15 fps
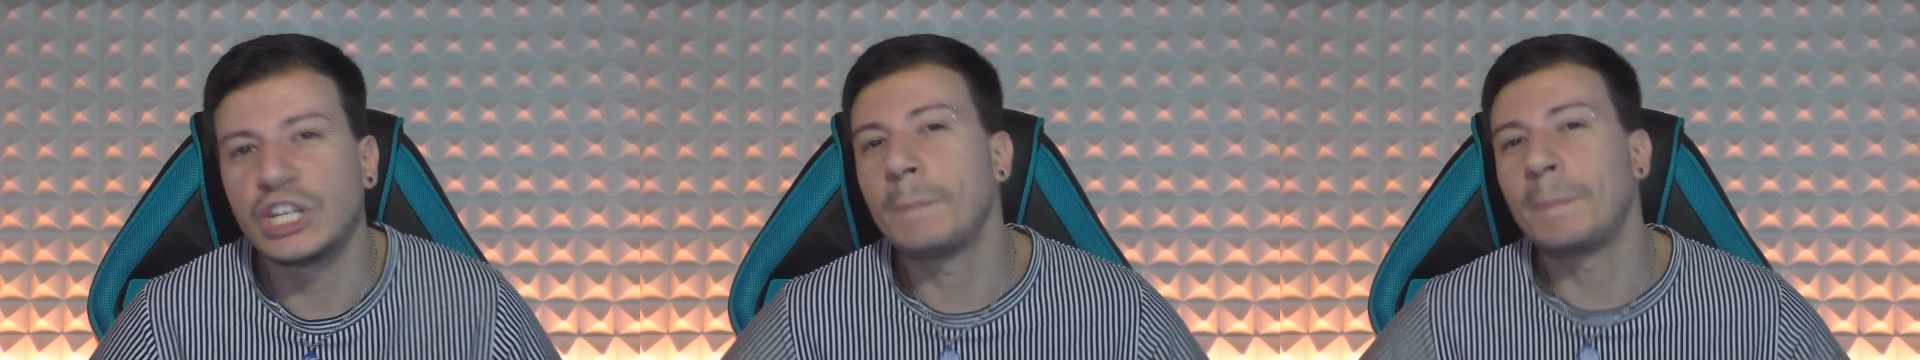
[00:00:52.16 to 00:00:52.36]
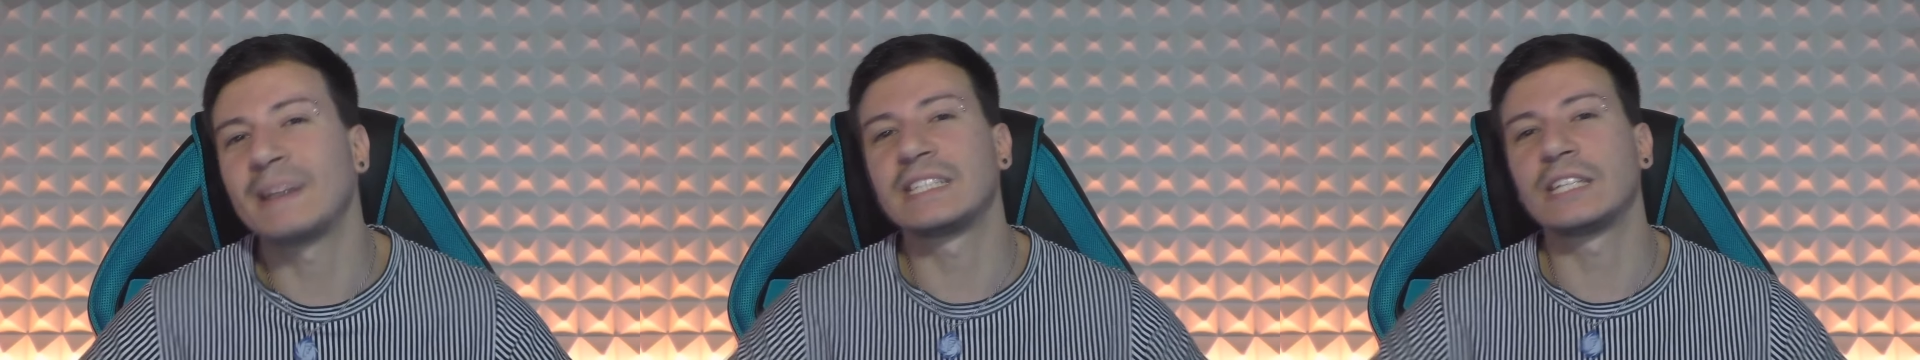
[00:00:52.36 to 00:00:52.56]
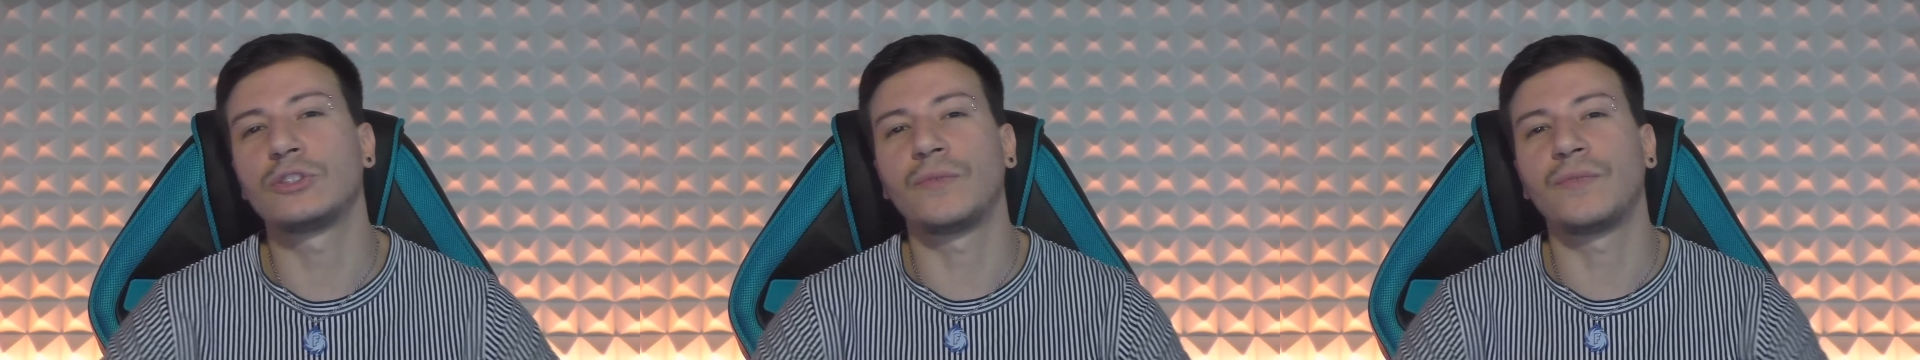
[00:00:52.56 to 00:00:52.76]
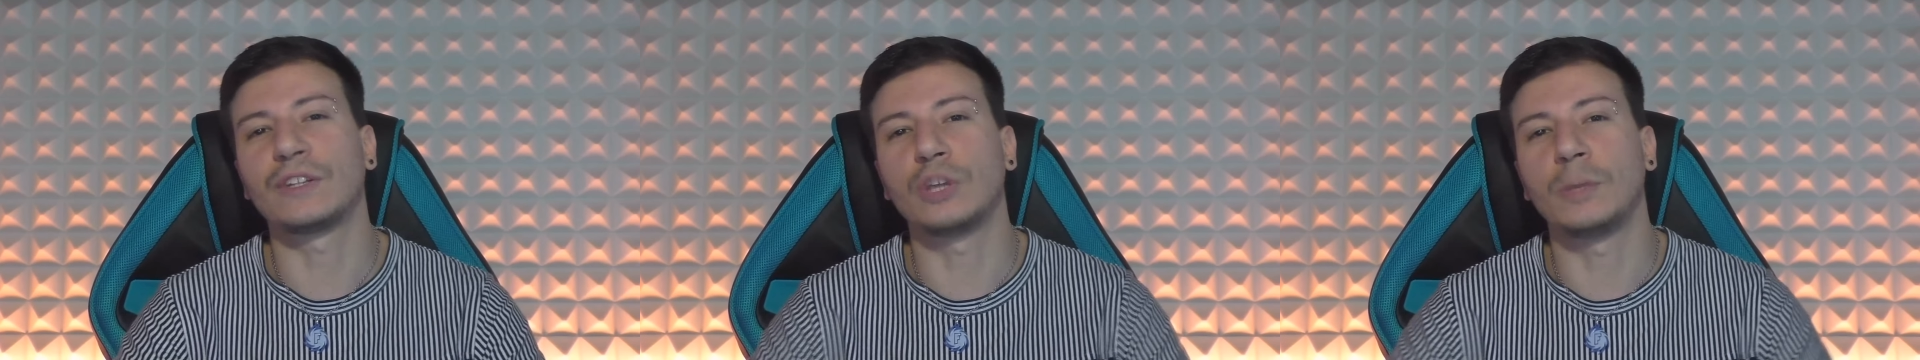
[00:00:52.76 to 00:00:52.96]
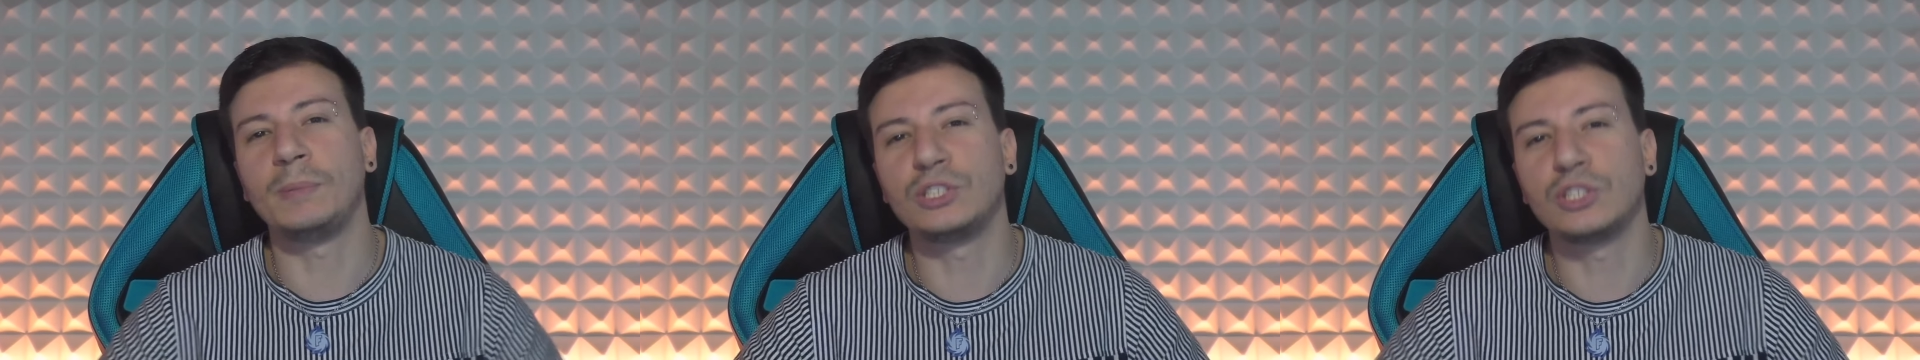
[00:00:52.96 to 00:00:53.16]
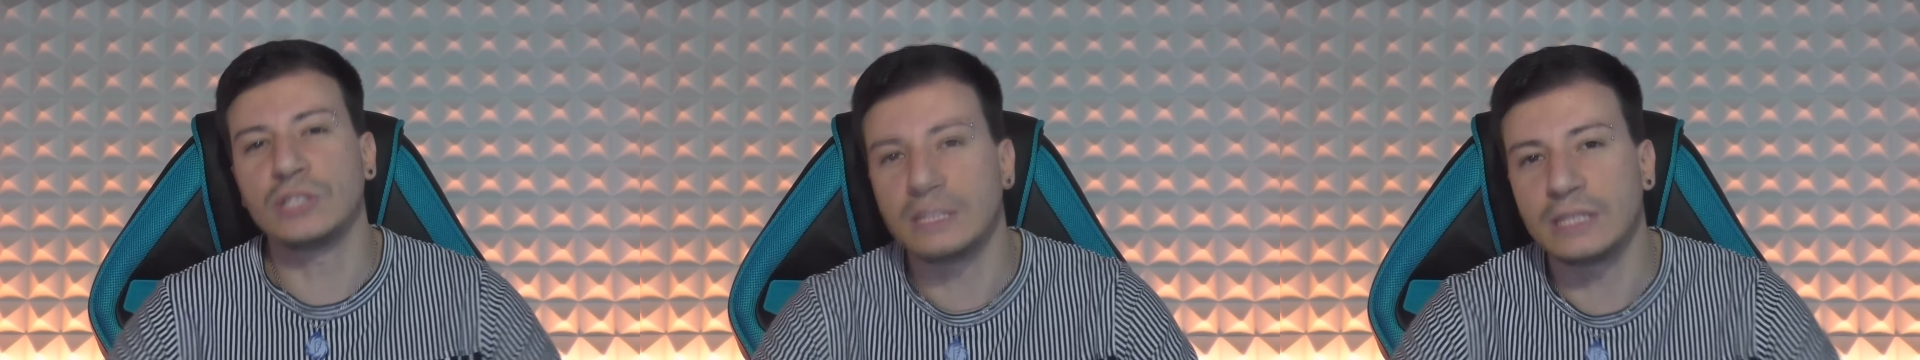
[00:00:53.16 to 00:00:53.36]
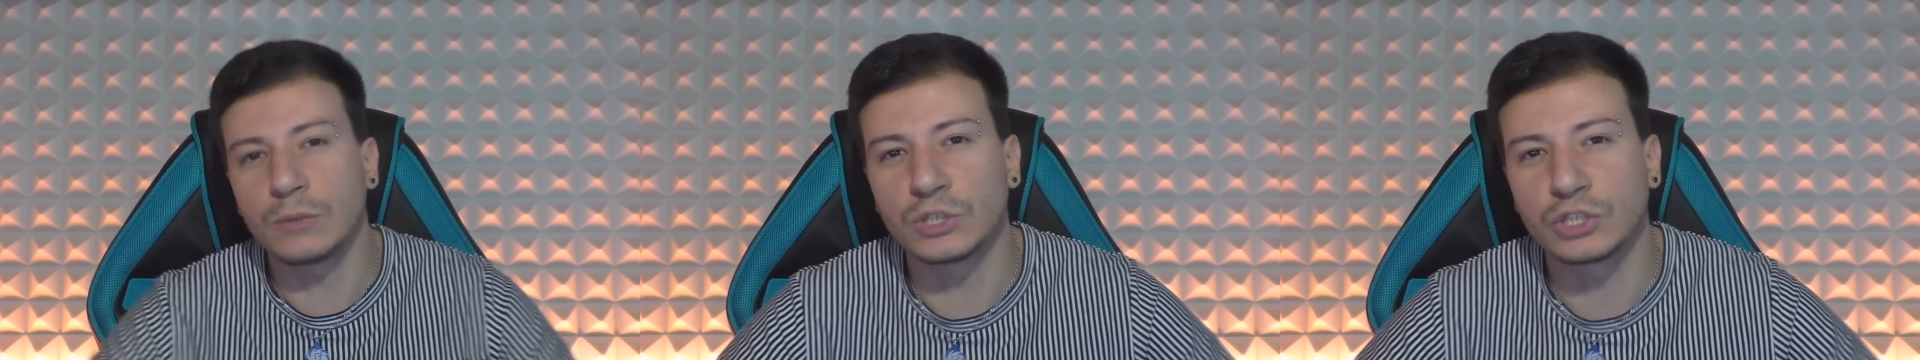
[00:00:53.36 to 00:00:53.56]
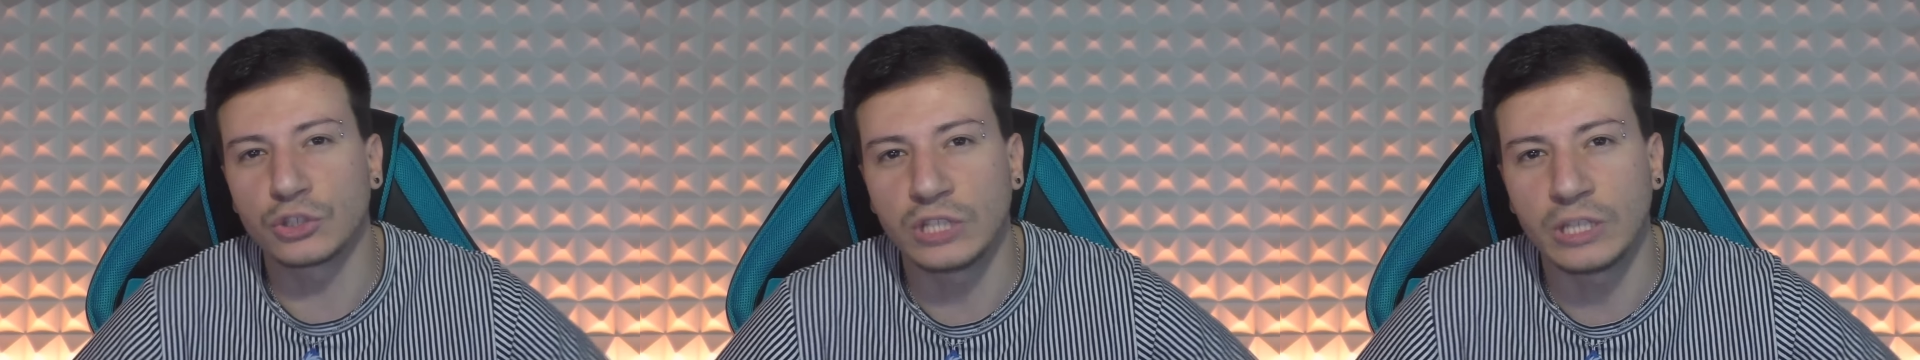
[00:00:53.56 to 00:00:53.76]
già in passato ho fatto episodi di
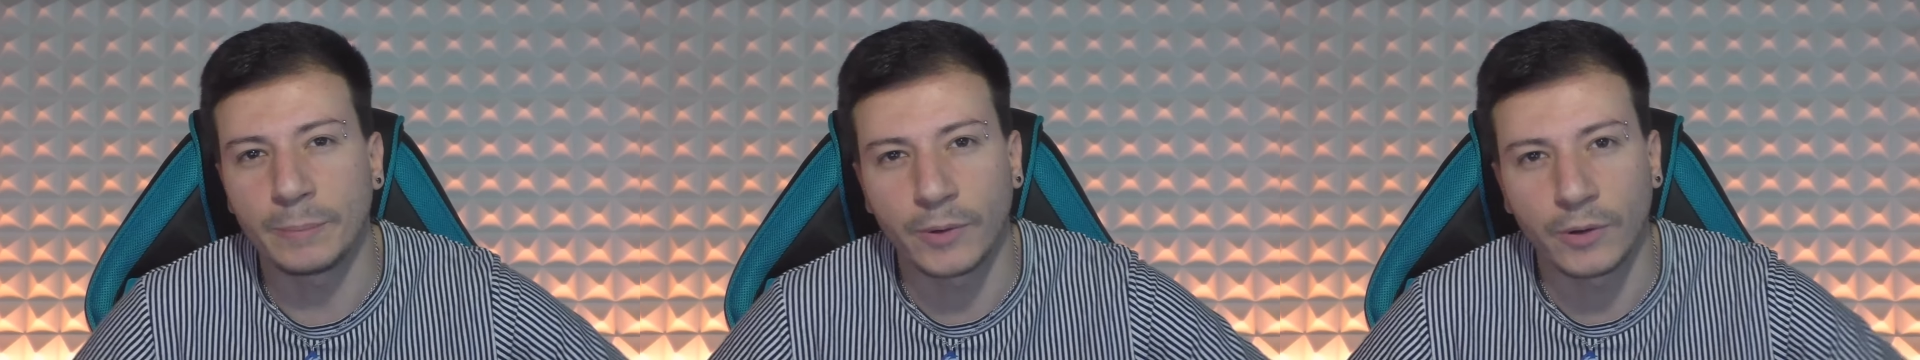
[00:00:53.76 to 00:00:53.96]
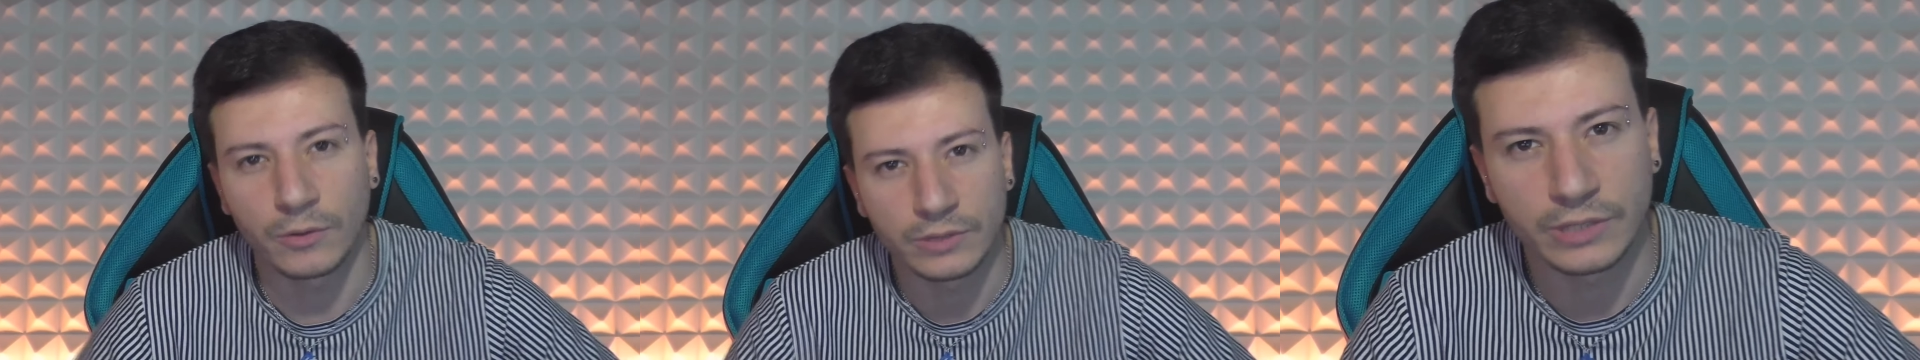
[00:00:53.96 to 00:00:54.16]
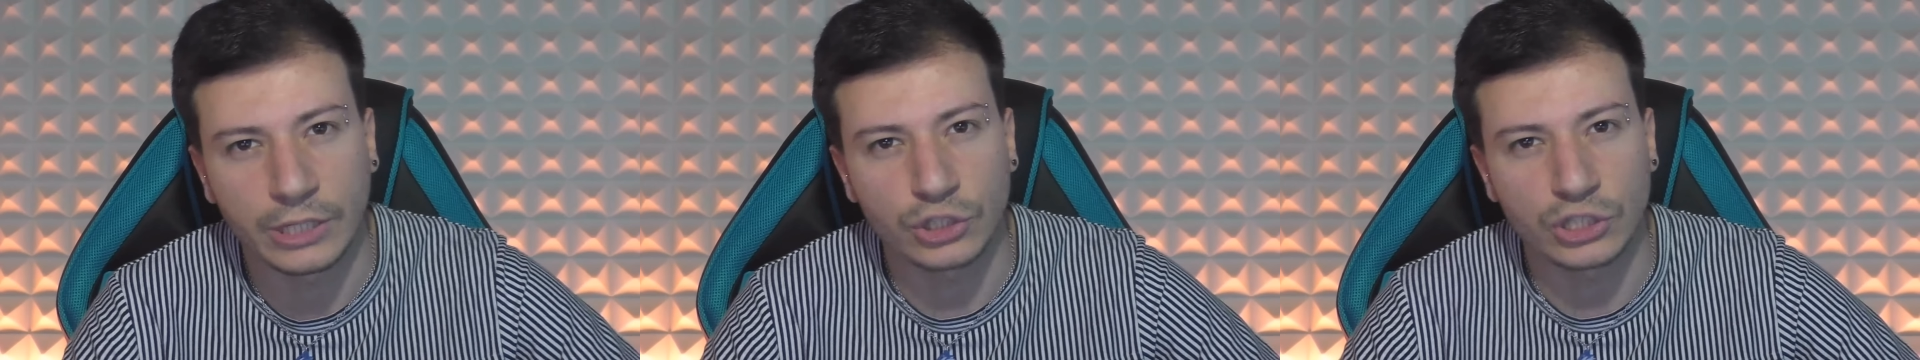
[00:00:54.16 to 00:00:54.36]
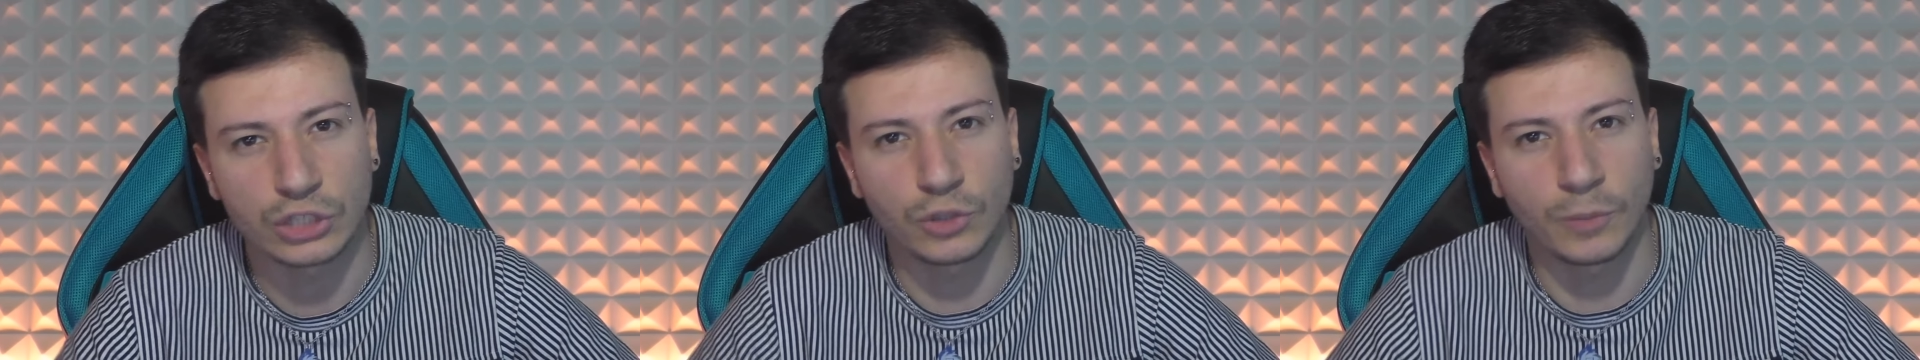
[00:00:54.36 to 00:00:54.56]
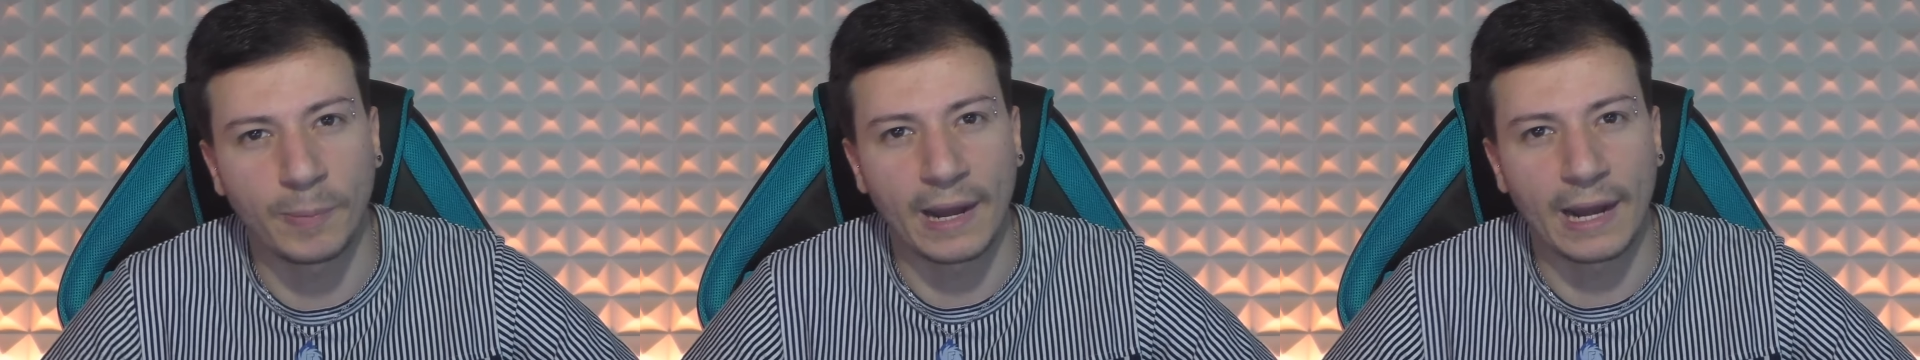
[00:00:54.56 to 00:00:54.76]
questo tipo. Di cosa sto